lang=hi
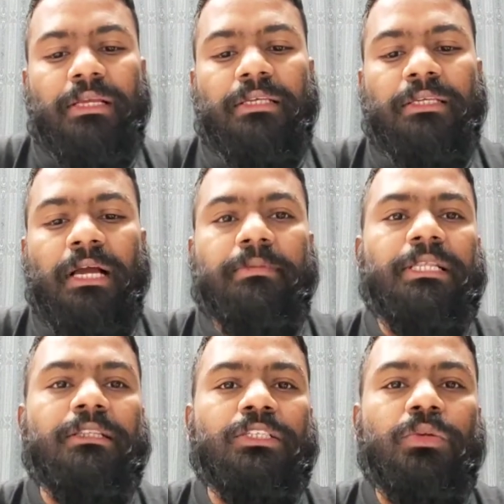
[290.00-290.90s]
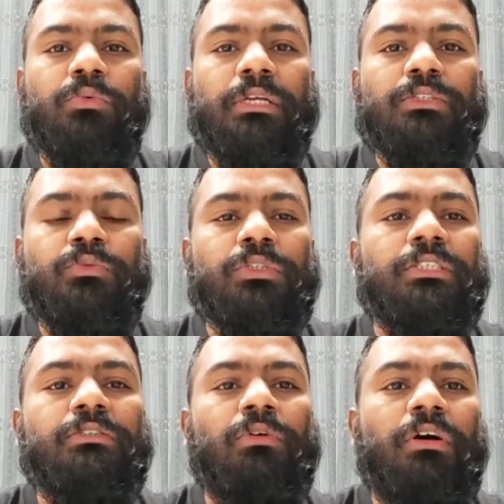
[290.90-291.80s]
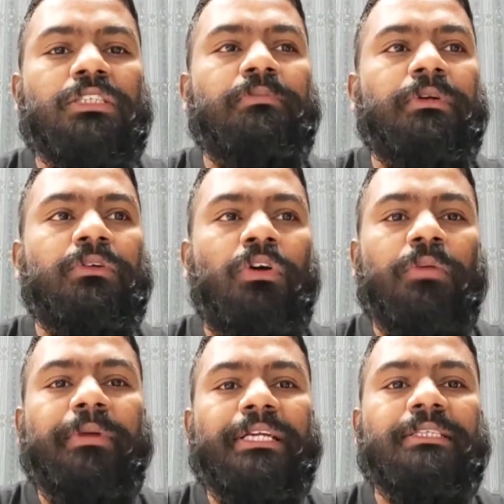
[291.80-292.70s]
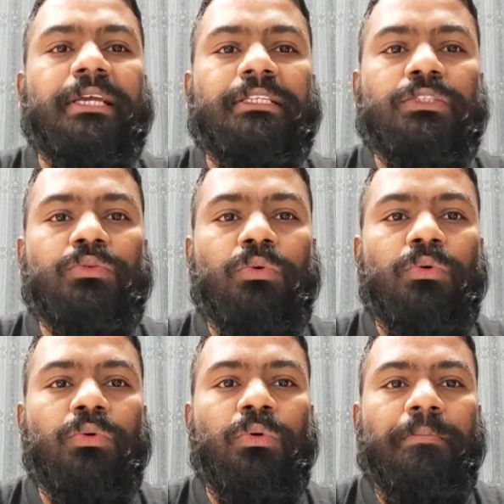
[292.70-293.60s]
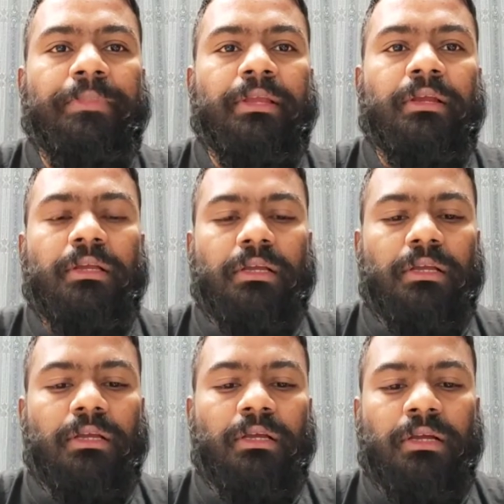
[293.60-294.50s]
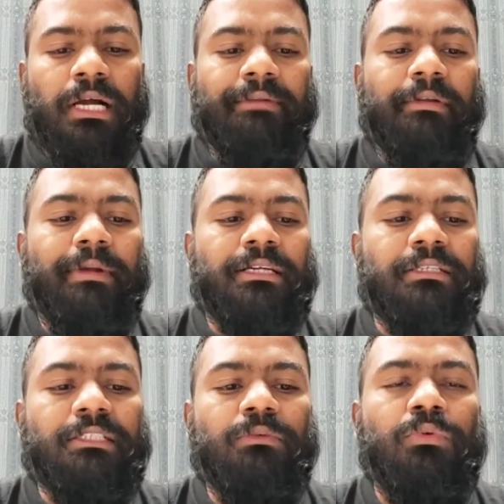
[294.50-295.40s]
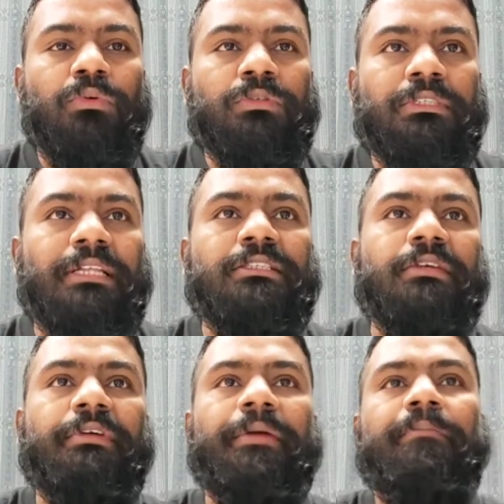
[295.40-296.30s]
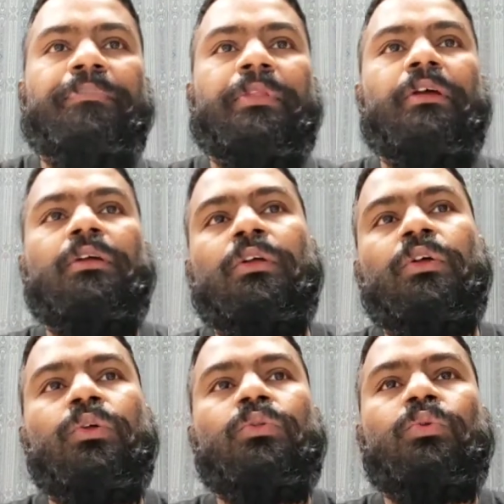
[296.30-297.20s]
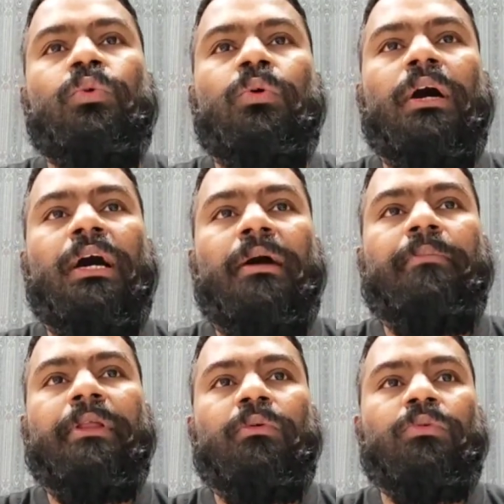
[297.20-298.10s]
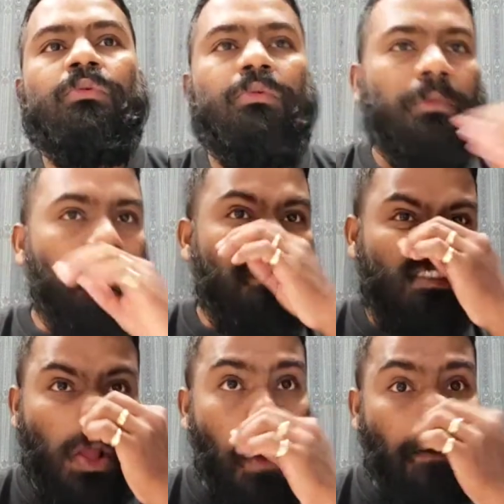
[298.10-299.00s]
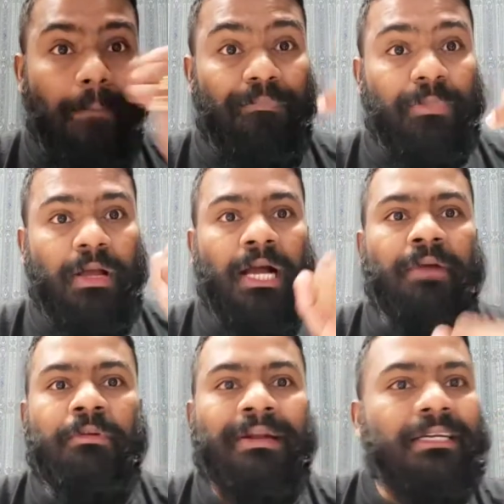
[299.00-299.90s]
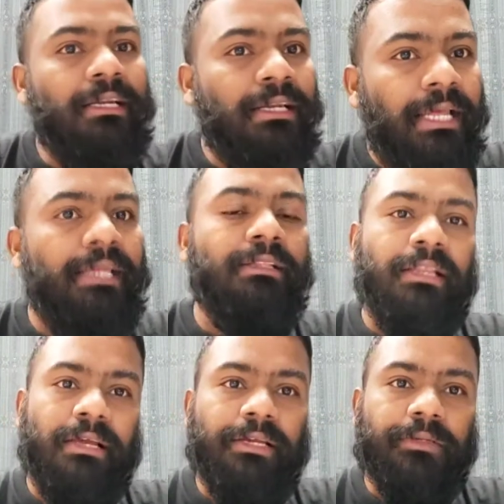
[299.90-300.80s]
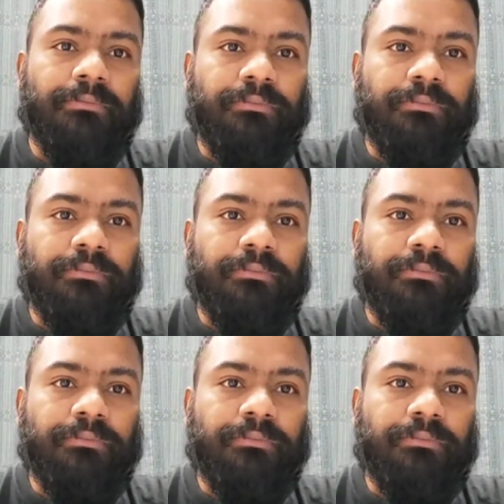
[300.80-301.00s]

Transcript: यहां बताता चलूँ कि कुछ डॉग्स डॉग ब्रीड्स हैं जिसको आइवरमेक्टन से वो सेंसिटिव है तो आपने उनको आइवरमेक्टन नहीं देना है